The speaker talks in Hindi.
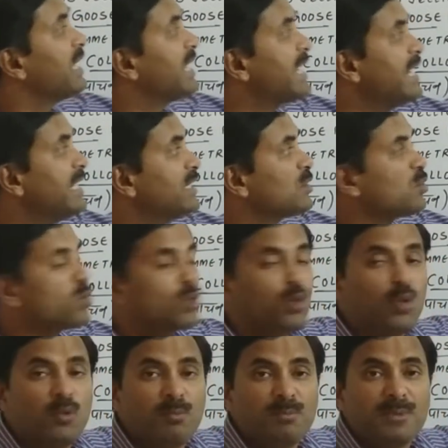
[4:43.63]
एट
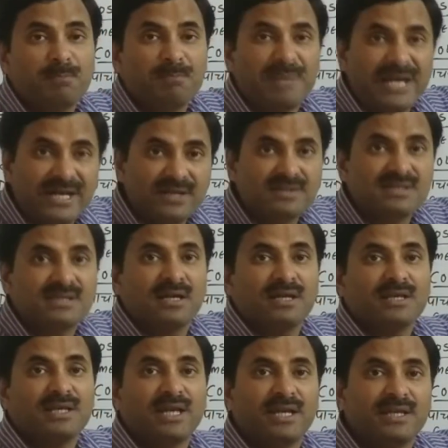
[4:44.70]
कोम्ब प्लेट्स
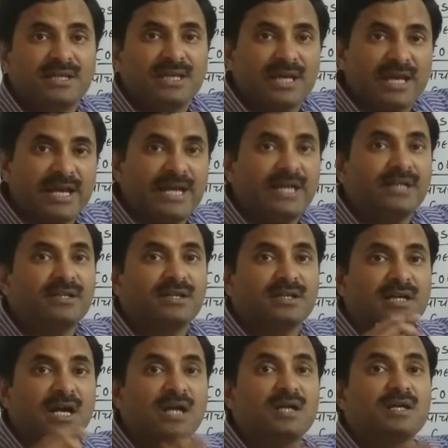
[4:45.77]
यानी कि एट
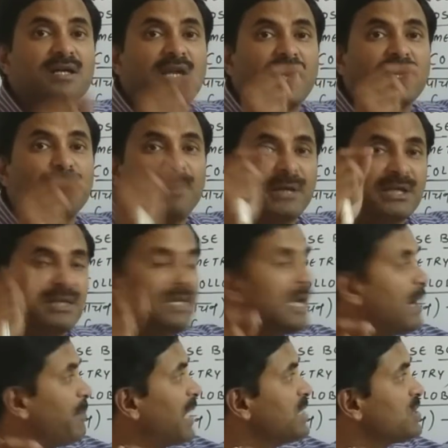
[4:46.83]
कंगक
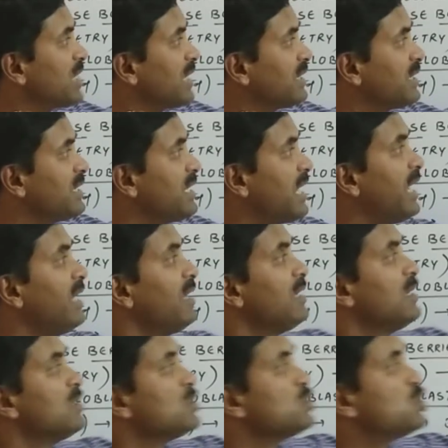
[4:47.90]
पट्टियां पाई जाती है
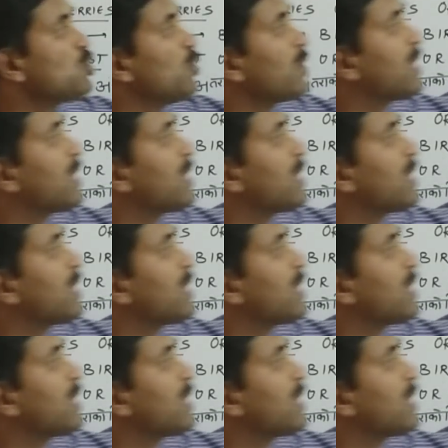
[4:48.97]
जो